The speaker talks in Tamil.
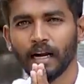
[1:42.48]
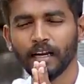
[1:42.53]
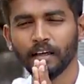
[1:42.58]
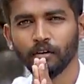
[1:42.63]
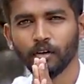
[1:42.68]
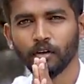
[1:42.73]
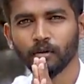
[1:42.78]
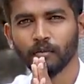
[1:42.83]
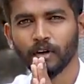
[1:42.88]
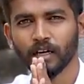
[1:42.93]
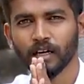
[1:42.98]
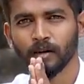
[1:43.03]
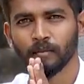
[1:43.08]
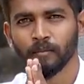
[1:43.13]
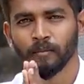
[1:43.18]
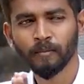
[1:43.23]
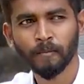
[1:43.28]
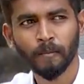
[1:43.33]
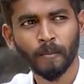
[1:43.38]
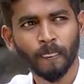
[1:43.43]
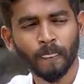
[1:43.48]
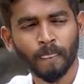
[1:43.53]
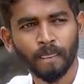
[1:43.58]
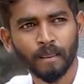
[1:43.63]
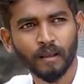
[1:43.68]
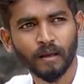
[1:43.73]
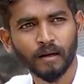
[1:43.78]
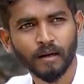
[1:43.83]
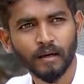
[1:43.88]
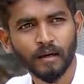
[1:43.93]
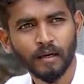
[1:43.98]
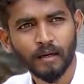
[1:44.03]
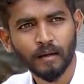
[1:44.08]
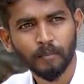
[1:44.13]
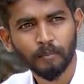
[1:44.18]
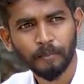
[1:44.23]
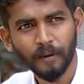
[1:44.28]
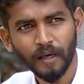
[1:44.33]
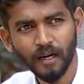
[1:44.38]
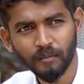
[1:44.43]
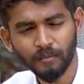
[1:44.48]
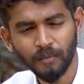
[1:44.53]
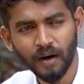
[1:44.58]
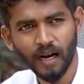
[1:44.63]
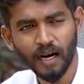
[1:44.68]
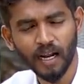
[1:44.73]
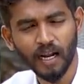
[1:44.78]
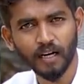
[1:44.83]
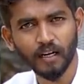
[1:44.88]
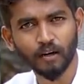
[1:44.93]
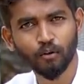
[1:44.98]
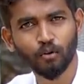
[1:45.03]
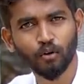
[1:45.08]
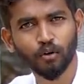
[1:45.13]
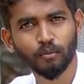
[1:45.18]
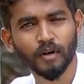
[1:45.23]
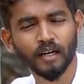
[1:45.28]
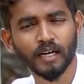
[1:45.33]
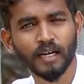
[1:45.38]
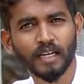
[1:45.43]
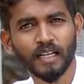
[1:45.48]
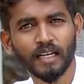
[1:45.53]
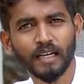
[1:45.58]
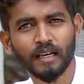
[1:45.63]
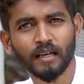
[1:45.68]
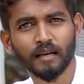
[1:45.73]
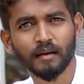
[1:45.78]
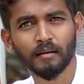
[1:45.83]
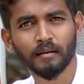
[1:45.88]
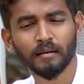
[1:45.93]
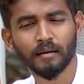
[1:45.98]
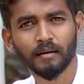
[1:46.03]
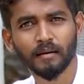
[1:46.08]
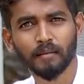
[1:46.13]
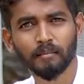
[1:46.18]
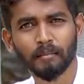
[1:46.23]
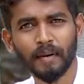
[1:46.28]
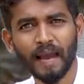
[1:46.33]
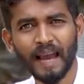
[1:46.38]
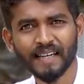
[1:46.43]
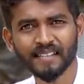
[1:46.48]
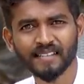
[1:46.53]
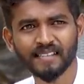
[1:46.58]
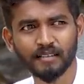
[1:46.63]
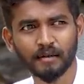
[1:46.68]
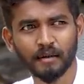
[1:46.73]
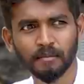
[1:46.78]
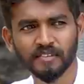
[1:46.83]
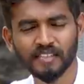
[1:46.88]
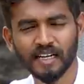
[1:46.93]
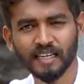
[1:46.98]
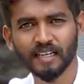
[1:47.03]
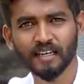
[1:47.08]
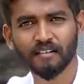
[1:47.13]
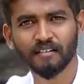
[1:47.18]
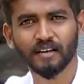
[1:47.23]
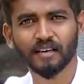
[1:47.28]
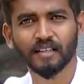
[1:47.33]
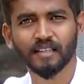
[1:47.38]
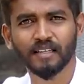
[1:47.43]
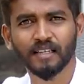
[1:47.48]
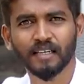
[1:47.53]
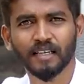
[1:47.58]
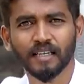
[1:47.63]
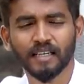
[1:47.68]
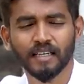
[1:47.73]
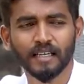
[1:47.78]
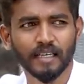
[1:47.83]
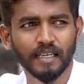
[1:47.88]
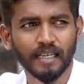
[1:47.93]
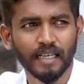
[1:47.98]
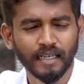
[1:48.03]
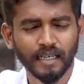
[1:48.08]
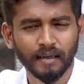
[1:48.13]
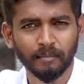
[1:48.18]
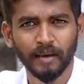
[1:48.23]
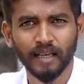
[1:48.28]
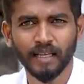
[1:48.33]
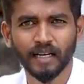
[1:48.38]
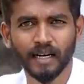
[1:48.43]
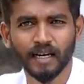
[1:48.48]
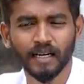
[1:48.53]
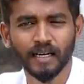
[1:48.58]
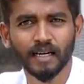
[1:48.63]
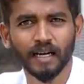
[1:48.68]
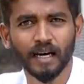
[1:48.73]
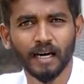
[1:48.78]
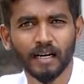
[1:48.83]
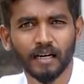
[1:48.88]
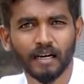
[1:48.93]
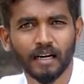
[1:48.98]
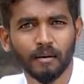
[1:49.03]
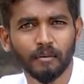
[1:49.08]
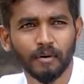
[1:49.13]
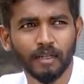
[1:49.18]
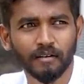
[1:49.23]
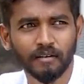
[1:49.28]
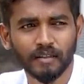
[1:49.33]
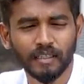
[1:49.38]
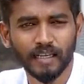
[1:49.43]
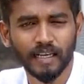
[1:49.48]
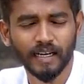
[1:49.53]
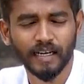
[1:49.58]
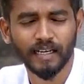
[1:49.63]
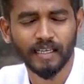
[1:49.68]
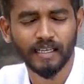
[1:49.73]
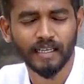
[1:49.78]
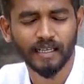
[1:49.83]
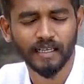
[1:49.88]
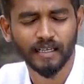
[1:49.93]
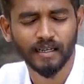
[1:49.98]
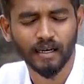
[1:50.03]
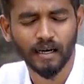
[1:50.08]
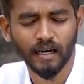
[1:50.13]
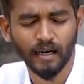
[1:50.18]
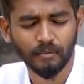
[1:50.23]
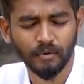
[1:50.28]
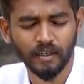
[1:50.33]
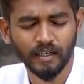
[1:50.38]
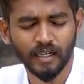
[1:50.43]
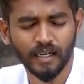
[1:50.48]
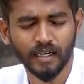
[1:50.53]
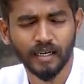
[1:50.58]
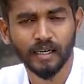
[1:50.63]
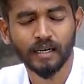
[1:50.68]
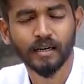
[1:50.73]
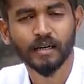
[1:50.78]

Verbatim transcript: அனைவருக்கும் வணக்கம் பெரும்பாலான குடும்பங்களில் மேக்சிமம் சண்டை வர்றதுக்கு என்ன மெயினான காரணம் அப்படின்னு வந்து கேட்டிங்க அப்படின்னா